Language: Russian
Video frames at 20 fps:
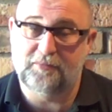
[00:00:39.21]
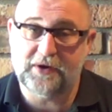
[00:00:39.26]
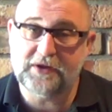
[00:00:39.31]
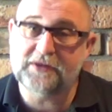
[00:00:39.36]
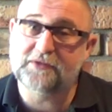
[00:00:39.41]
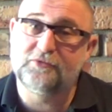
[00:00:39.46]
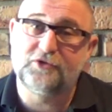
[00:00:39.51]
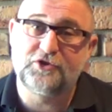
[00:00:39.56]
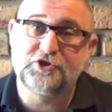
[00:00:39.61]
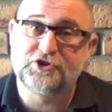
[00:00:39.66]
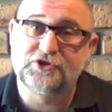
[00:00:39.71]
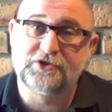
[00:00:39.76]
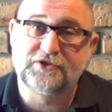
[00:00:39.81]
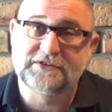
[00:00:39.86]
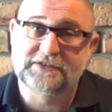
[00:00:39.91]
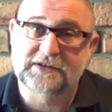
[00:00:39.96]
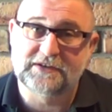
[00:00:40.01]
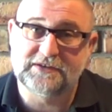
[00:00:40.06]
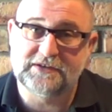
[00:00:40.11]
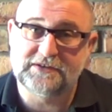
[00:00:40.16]
Поэтому решил
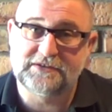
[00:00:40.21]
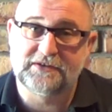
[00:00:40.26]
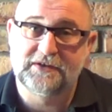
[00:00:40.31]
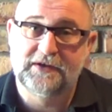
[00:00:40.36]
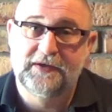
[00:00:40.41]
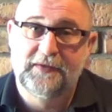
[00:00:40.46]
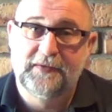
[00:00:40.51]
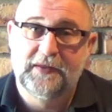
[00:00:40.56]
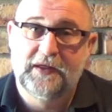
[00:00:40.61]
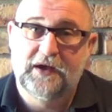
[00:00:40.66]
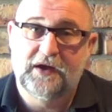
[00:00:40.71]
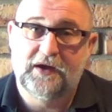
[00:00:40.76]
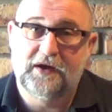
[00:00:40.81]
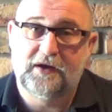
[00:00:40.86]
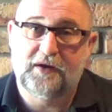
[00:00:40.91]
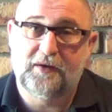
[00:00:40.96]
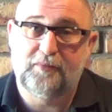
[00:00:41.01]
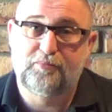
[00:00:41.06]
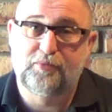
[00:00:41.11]
рассказать а,